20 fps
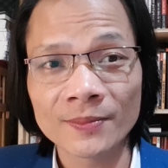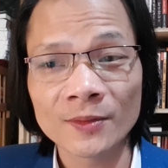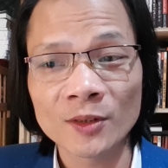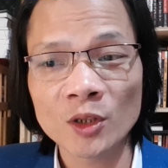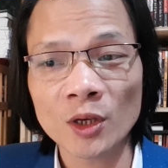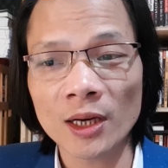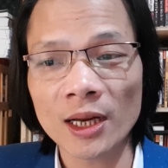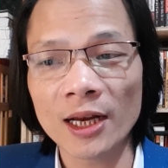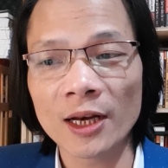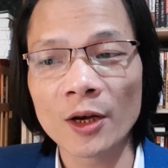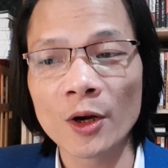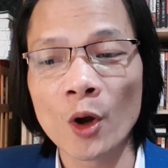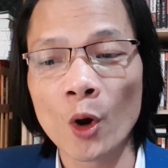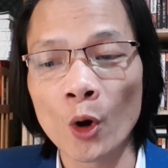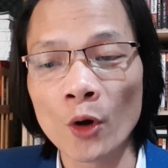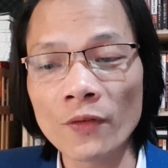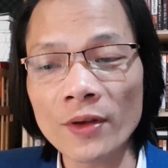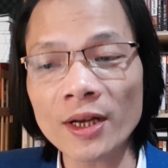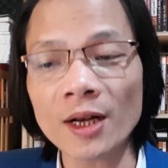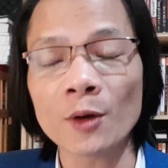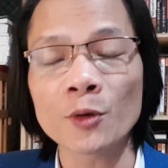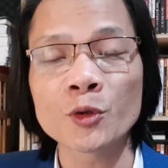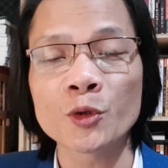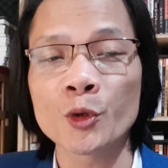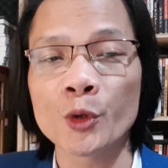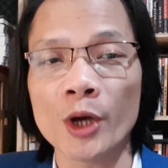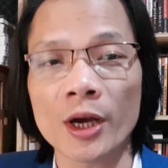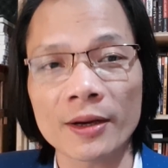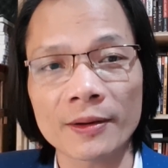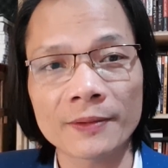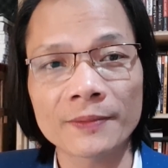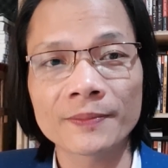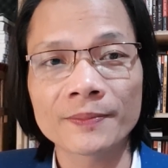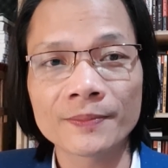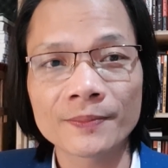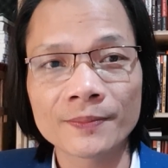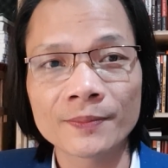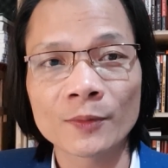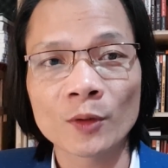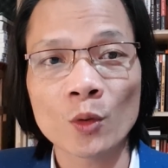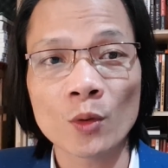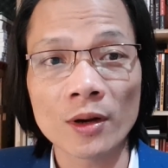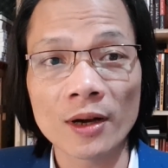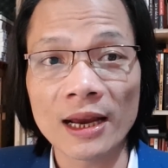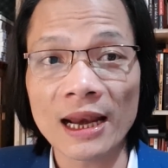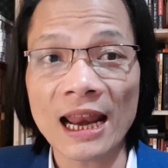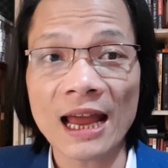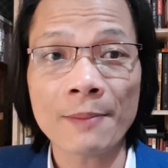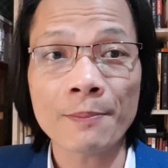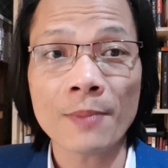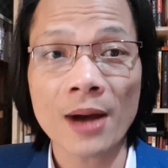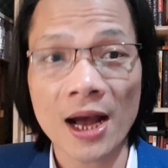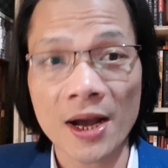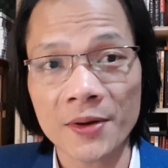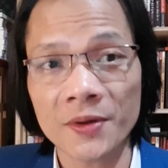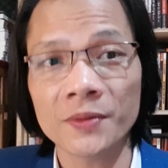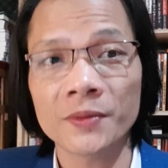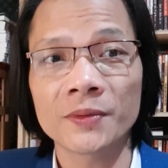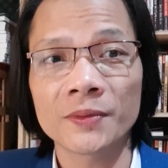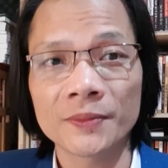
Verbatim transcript: Cho nên đối với câu chuyện của người làm báo